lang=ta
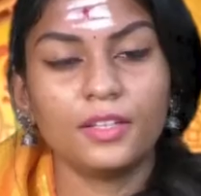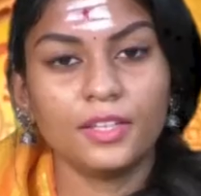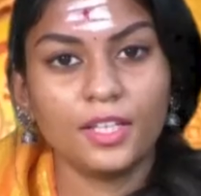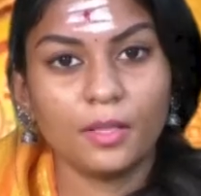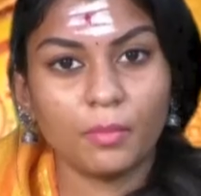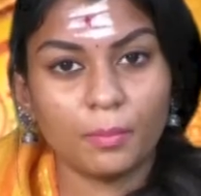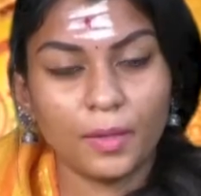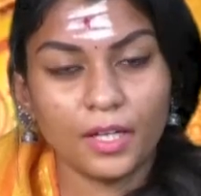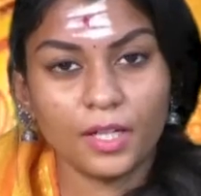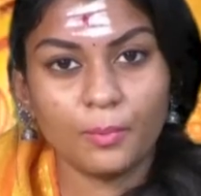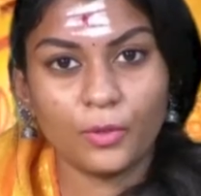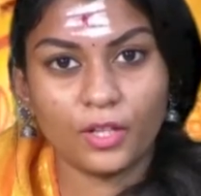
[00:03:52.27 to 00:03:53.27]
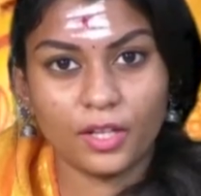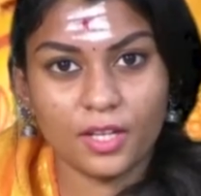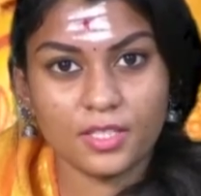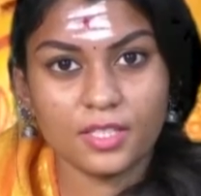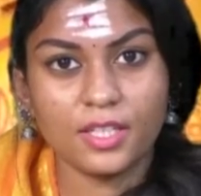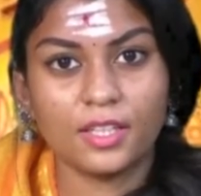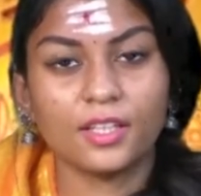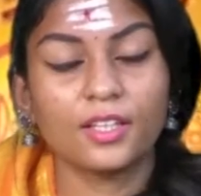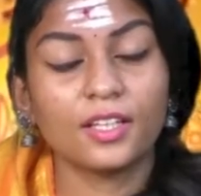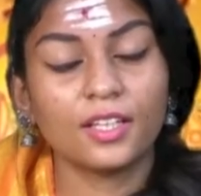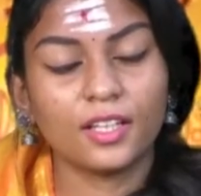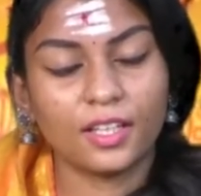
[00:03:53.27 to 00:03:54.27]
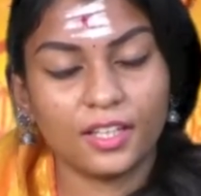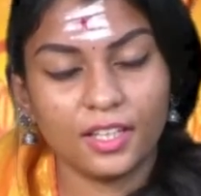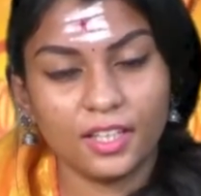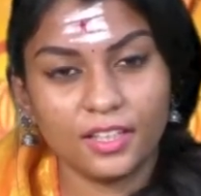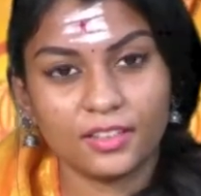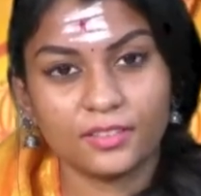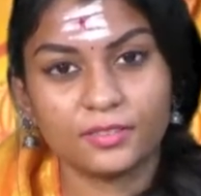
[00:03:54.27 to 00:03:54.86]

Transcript: அடுத்து நம்ம பார்க்க போகிற ராசி கன்னி